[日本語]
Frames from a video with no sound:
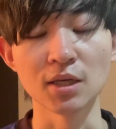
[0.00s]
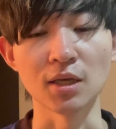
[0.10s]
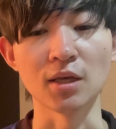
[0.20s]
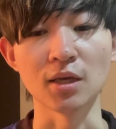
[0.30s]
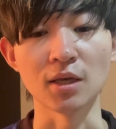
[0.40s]

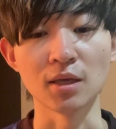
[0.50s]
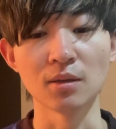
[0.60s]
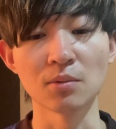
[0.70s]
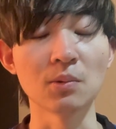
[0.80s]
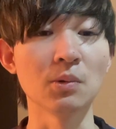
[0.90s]

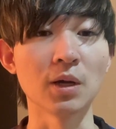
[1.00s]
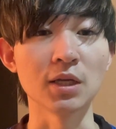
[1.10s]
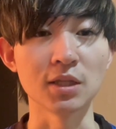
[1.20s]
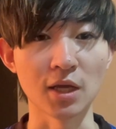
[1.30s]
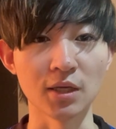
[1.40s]
えー、心が
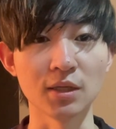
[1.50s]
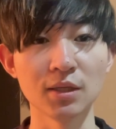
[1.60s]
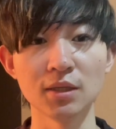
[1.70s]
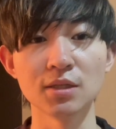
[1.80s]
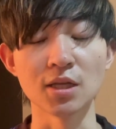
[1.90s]
痛い
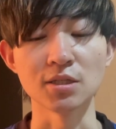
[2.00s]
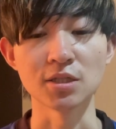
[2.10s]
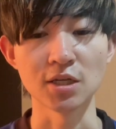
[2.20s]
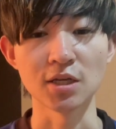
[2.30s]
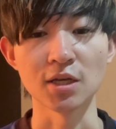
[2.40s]
です
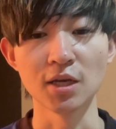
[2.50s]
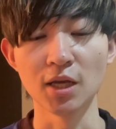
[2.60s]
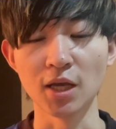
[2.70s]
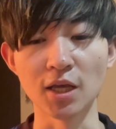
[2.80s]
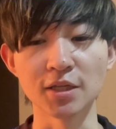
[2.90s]
し、
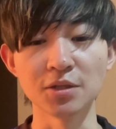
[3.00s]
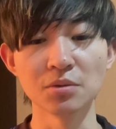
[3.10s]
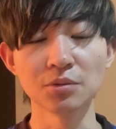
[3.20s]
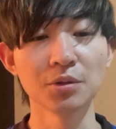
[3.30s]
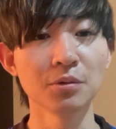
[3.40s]
え昨日
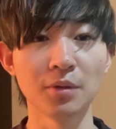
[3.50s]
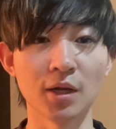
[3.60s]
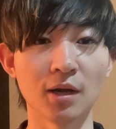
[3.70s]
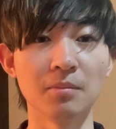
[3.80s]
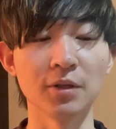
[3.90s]
の夜な
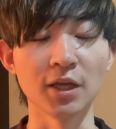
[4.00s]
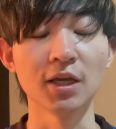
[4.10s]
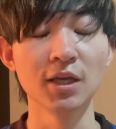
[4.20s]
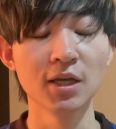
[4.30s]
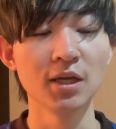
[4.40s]
んかも
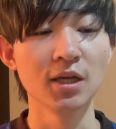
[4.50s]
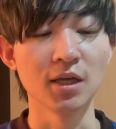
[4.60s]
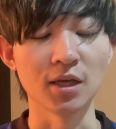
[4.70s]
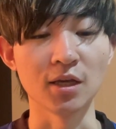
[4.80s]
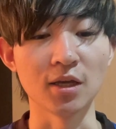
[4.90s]
ね、
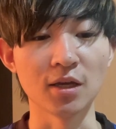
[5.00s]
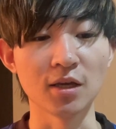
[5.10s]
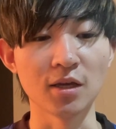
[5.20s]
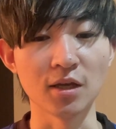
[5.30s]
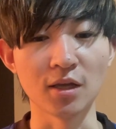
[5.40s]

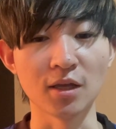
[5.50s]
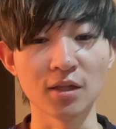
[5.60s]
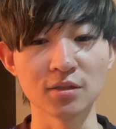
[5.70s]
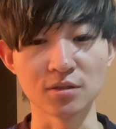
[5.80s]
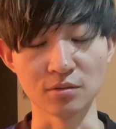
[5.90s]

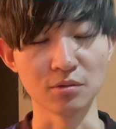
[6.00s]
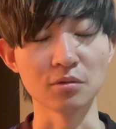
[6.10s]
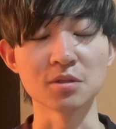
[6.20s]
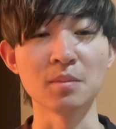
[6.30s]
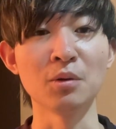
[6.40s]
えー、ずっ
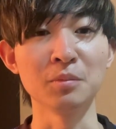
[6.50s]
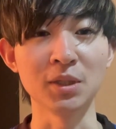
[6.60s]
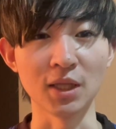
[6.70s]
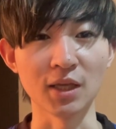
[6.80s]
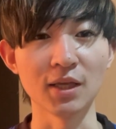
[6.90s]
とスマホ
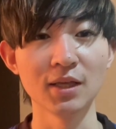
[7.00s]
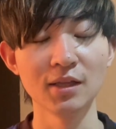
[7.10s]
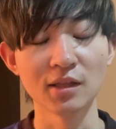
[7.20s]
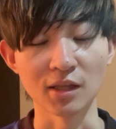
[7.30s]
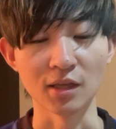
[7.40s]
見て、
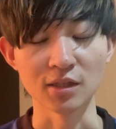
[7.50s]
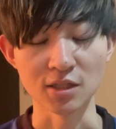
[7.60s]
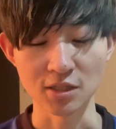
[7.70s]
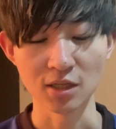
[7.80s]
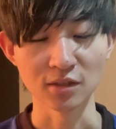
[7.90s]
えー、
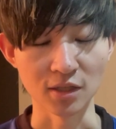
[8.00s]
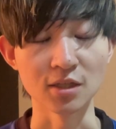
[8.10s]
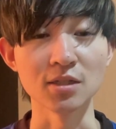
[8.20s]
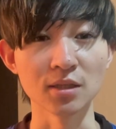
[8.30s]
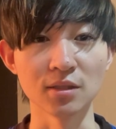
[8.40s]
気になって
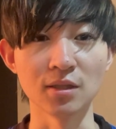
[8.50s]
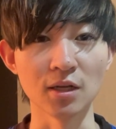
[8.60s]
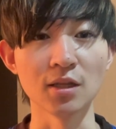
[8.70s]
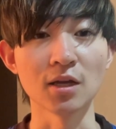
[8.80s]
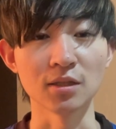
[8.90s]
気になって寝
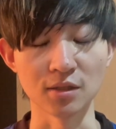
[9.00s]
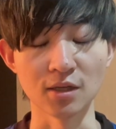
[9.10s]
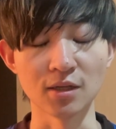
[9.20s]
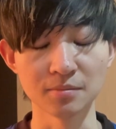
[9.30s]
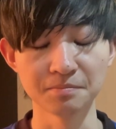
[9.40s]
れなかっ
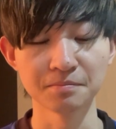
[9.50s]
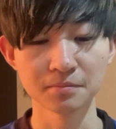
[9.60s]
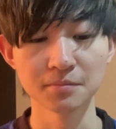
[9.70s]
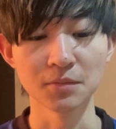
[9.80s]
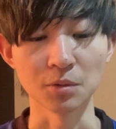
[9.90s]
た
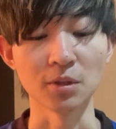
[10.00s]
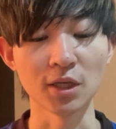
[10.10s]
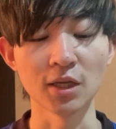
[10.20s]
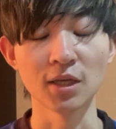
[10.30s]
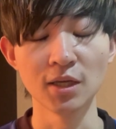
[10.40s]
の
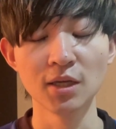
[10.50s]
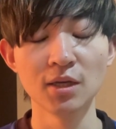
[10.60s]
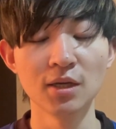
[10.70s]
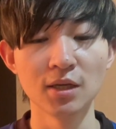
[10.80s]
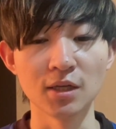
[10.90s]
で、
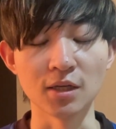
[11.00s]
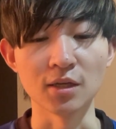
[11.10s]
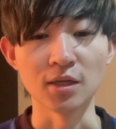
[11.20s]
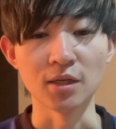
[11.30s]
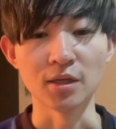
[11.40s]

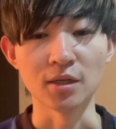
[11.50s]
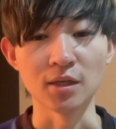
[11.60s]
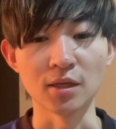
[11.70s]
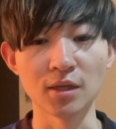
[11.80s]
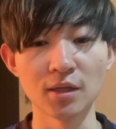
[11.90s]

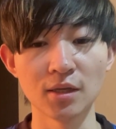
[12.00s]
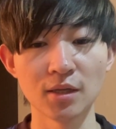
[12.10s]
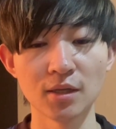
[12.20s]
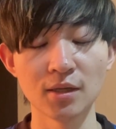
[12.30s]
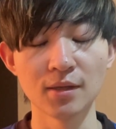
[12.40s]

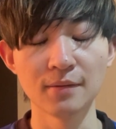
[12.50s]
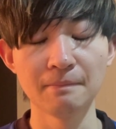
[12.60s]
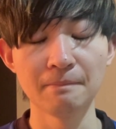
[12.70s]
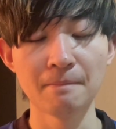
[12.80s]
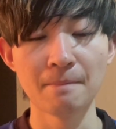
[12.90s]

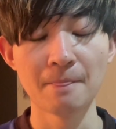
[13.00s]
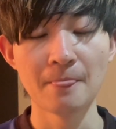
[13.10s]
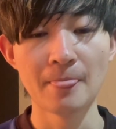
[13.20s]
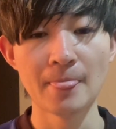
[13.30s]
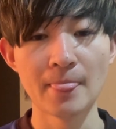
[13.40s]

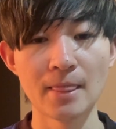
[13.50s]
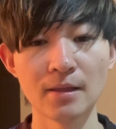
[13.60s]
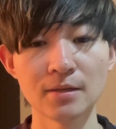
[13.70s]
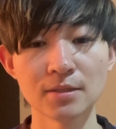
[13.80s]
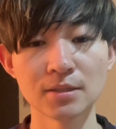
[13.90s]

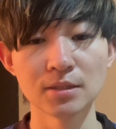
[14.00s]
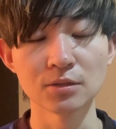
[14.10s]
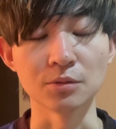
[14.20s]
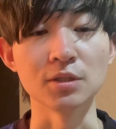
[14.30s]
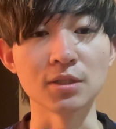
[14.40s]

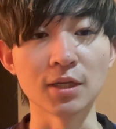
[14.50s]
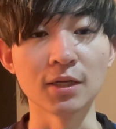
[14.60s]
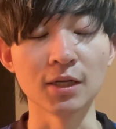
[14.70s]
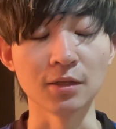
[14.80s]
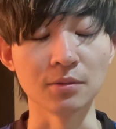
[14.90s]
えー、そうです
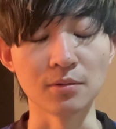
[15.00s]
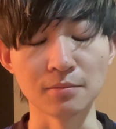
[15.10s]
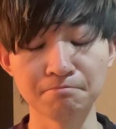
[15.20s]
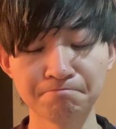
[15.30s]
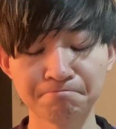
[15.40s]
ね、あの、